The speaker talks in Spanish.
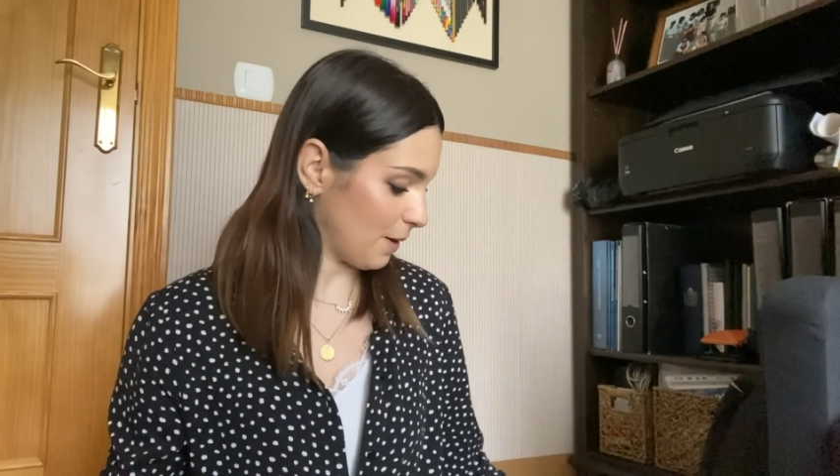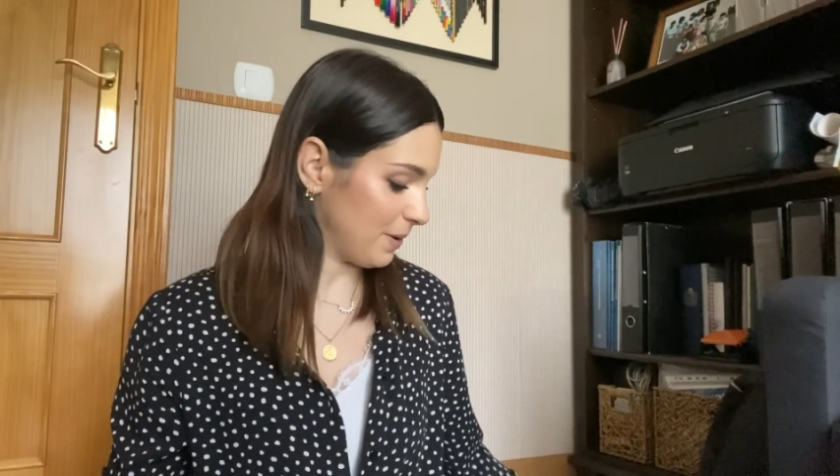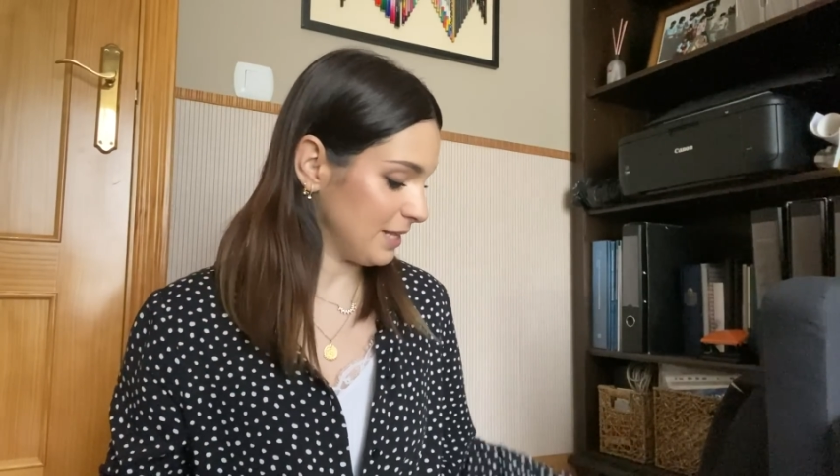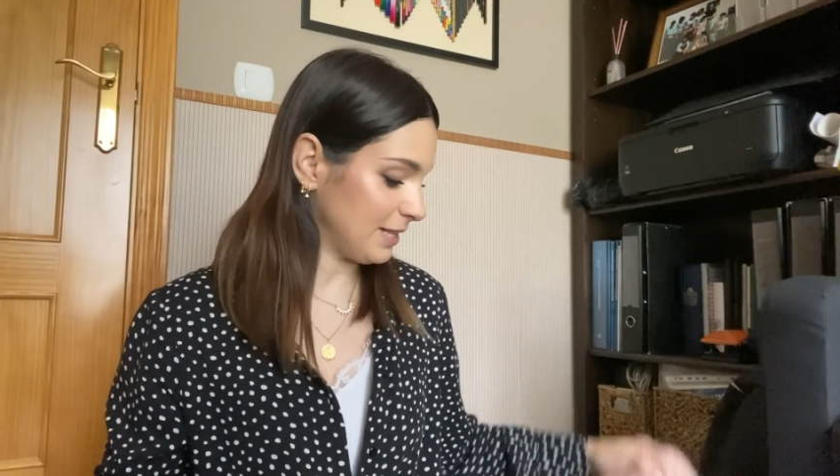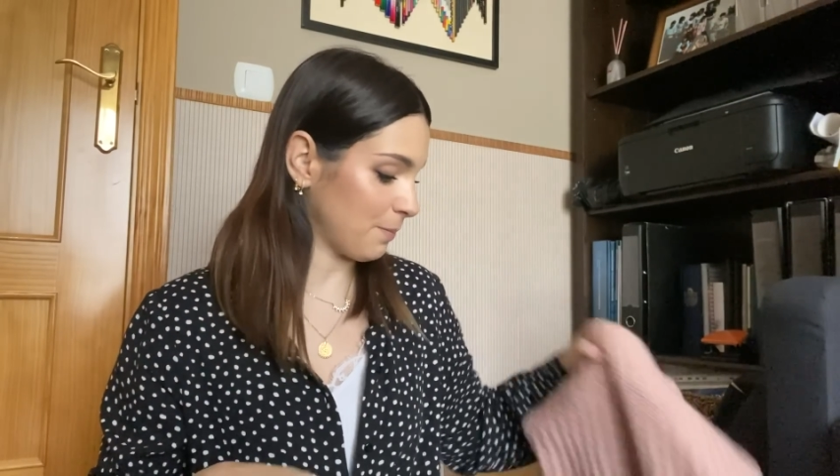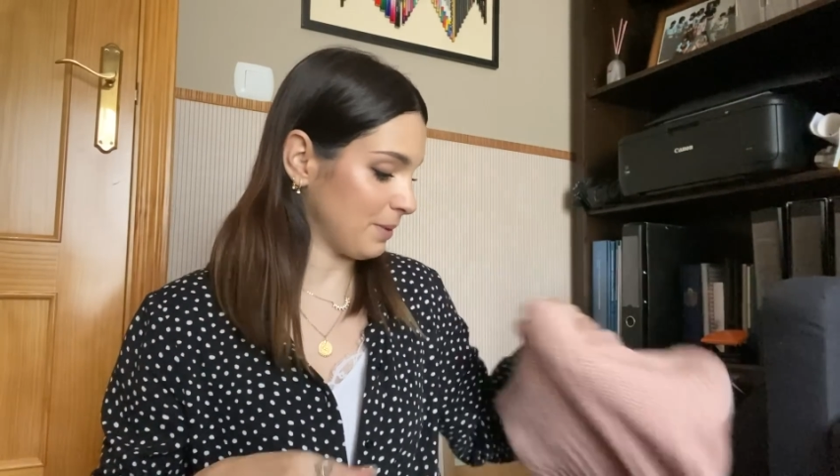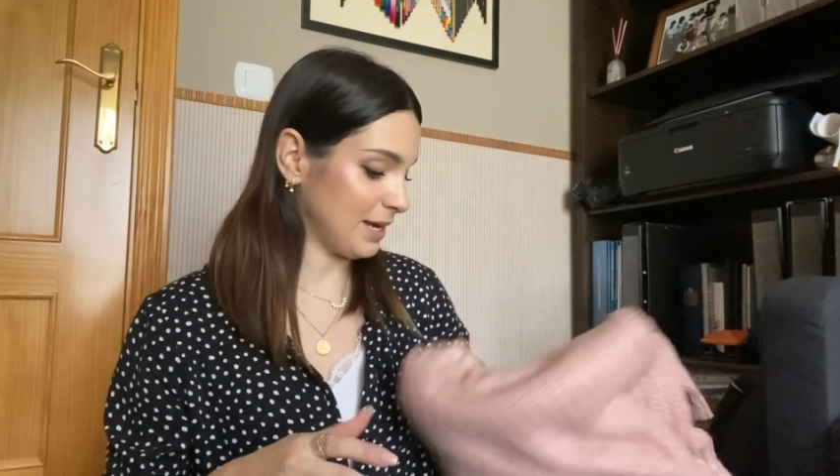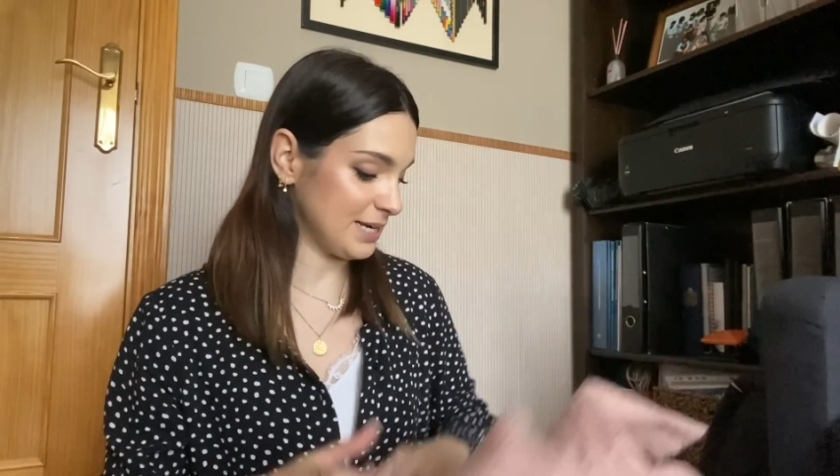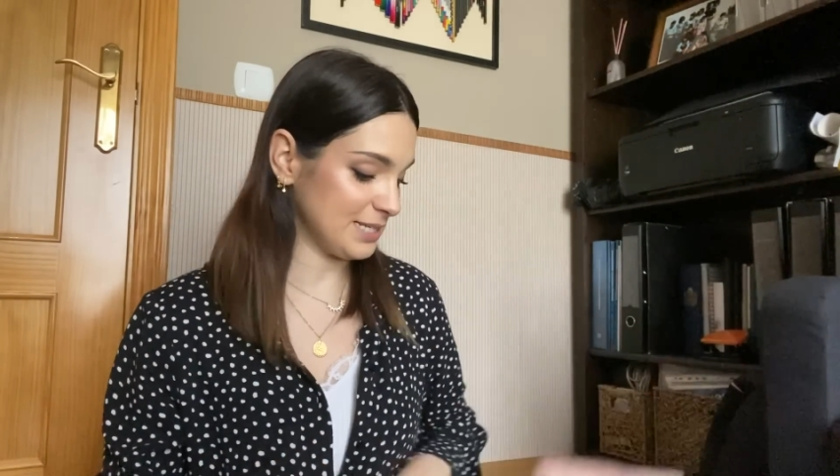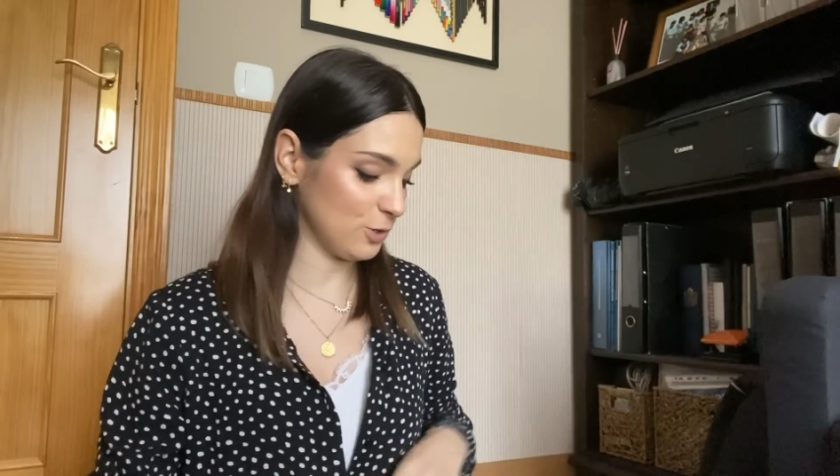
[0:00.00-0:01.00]
pedí también
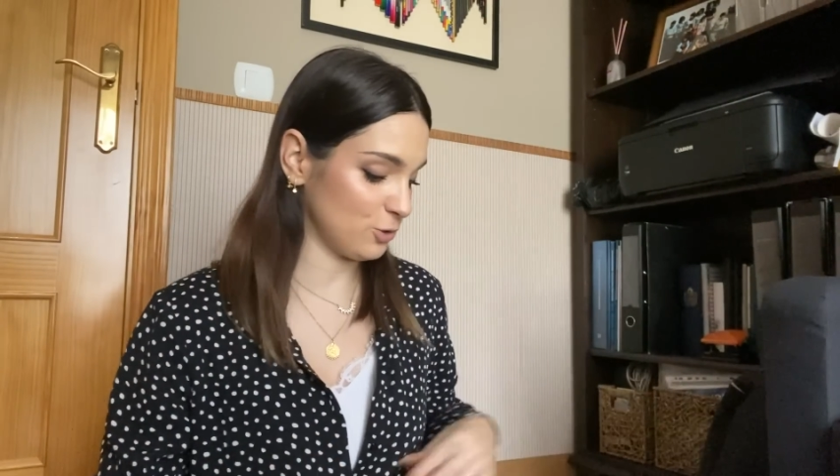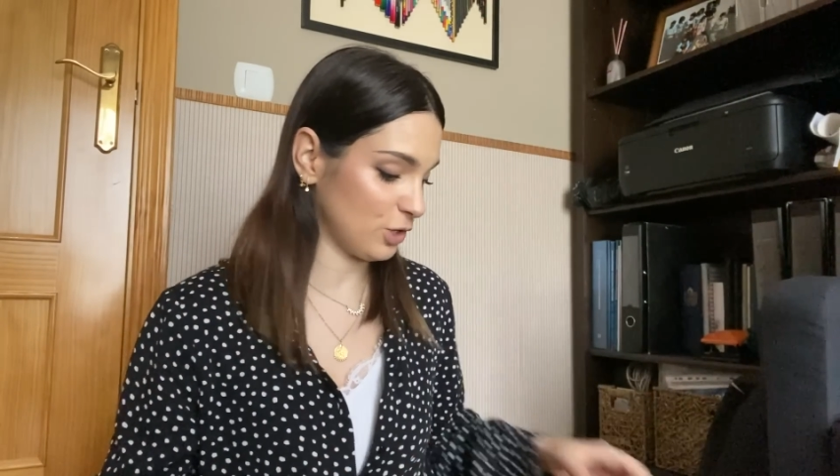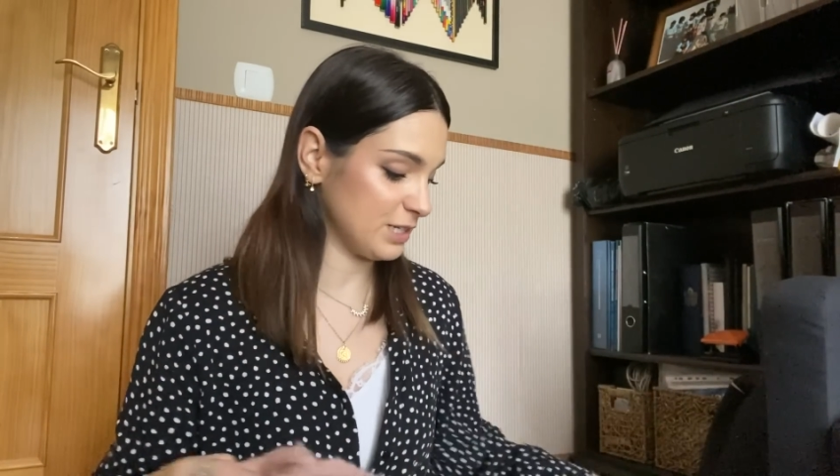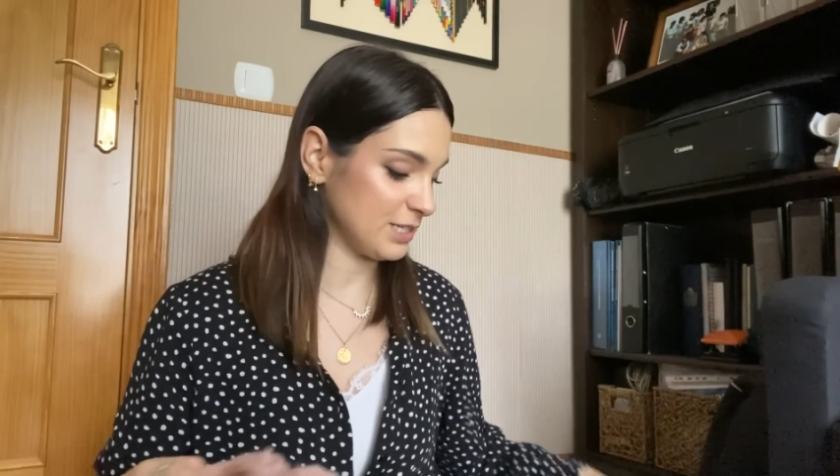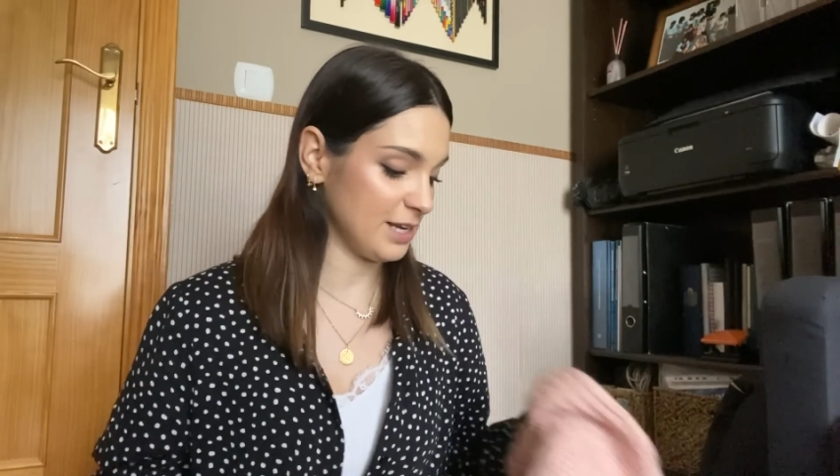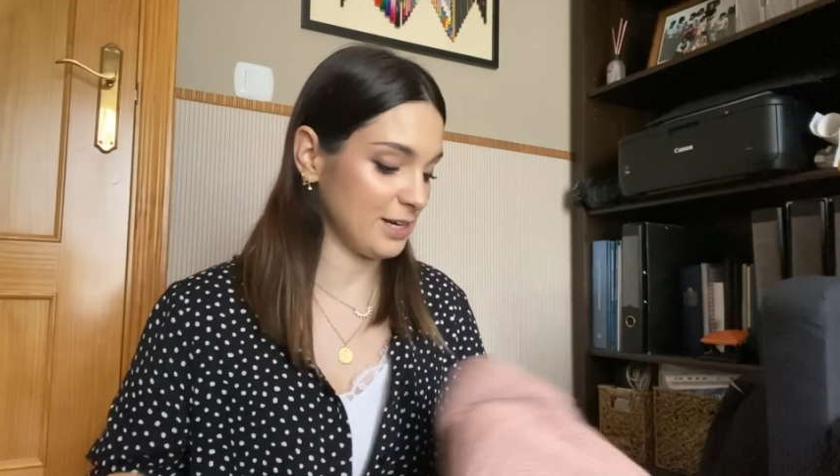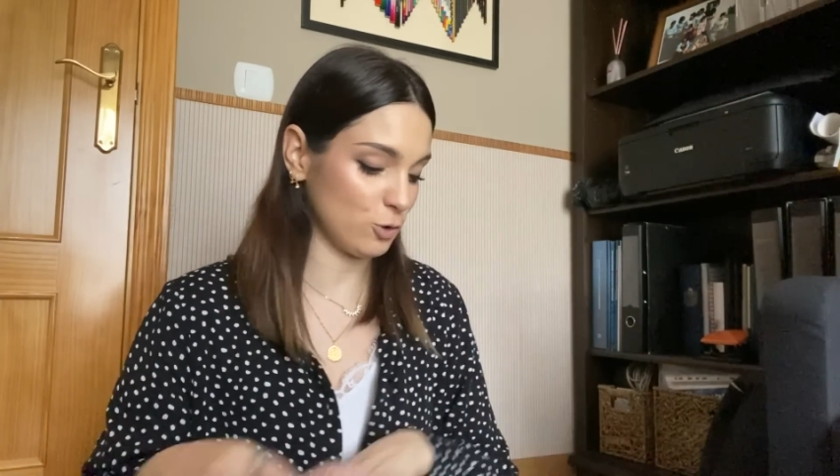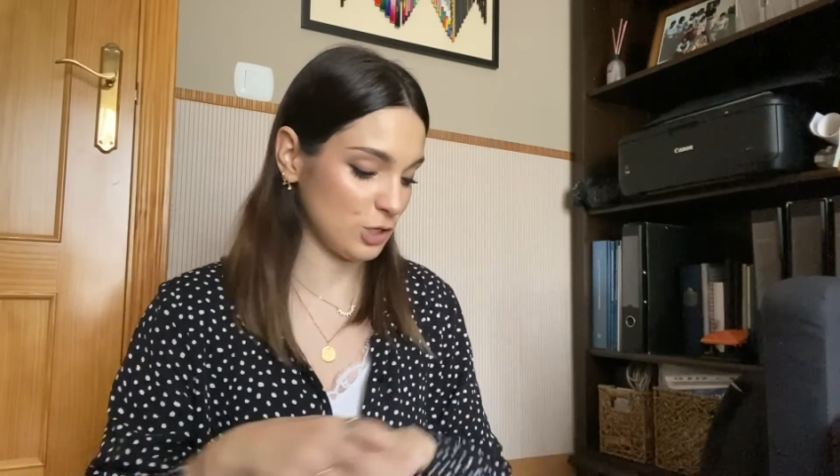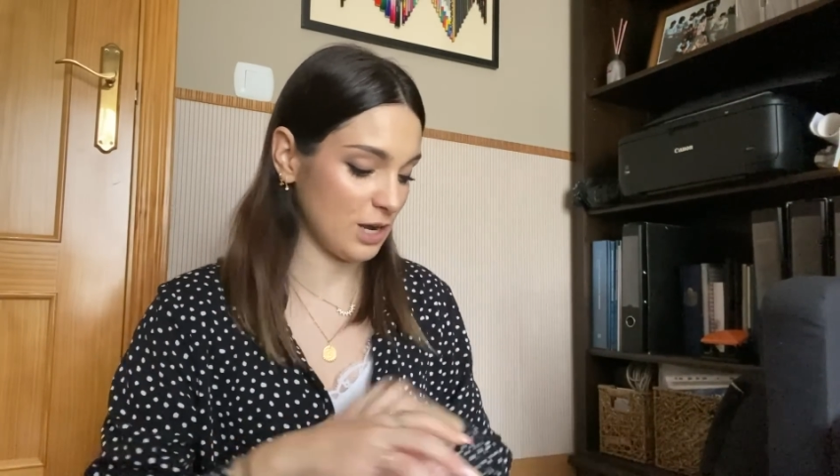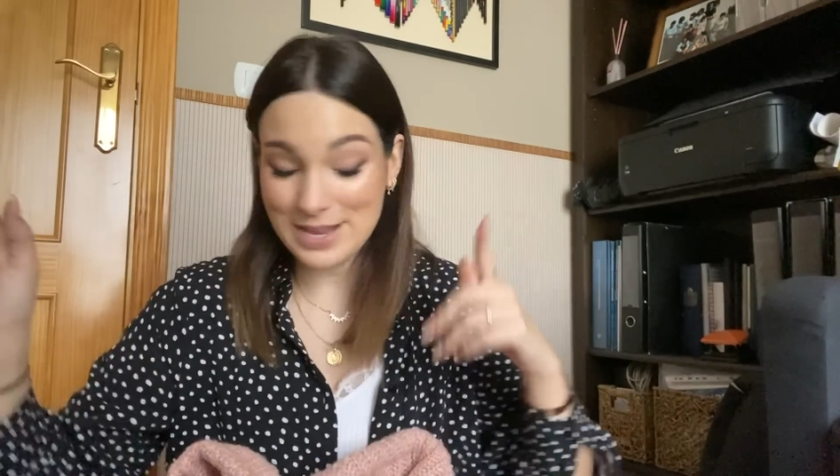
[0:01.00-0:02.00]
este otro jersey rosa.